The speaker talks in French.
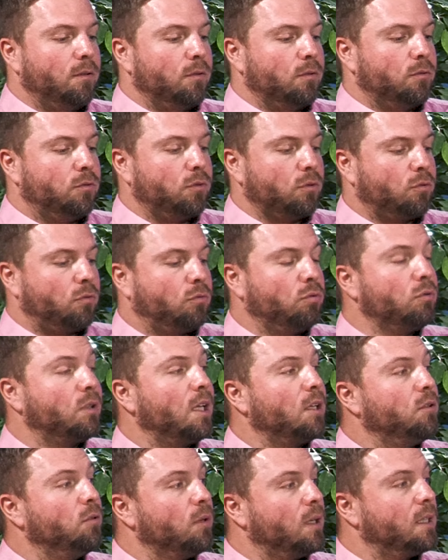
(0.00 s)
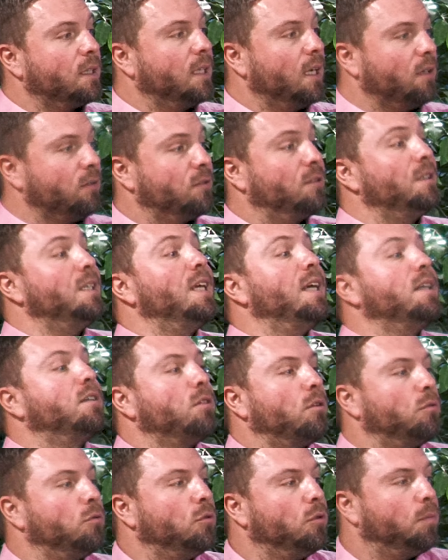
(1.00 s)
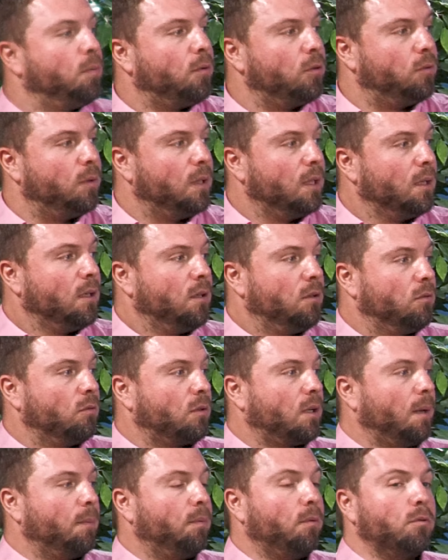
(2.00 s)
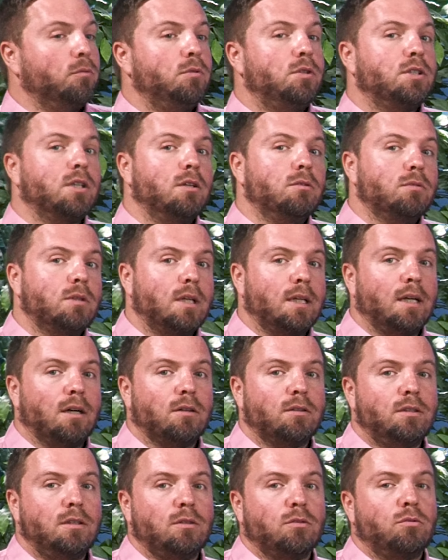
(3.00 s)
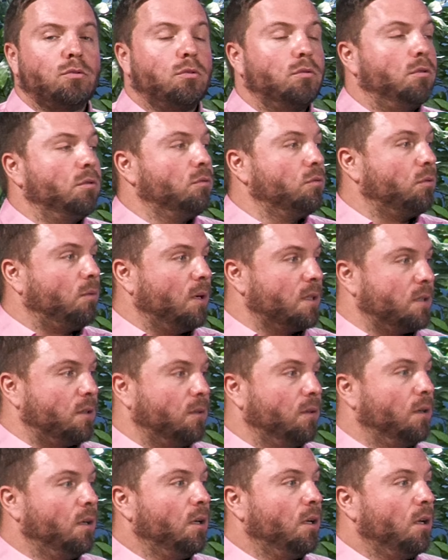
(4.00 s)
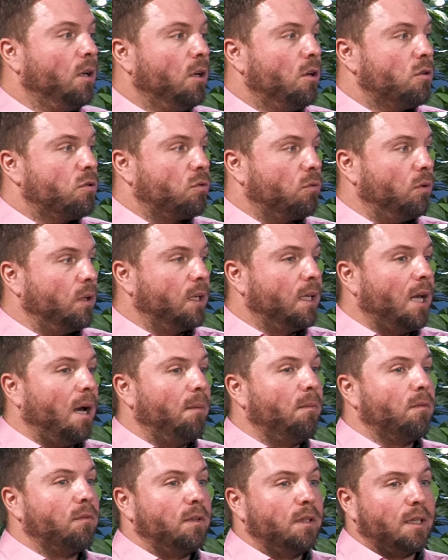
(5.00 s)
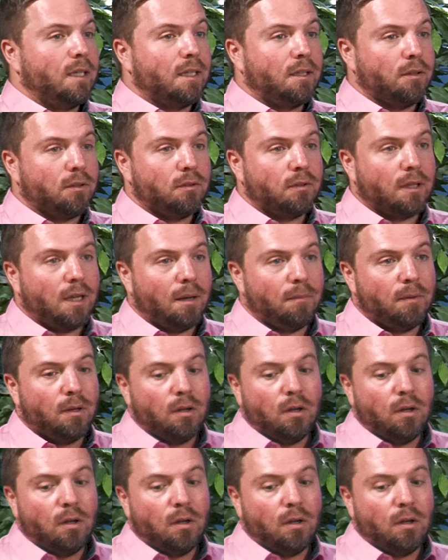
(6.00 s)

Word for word: sur toute la durée de garantie étendue du produit. Donc un produit chez nous qui est garanti entre 2 ou 3 ans selon les gammes, on va dire les cœurs de gamme,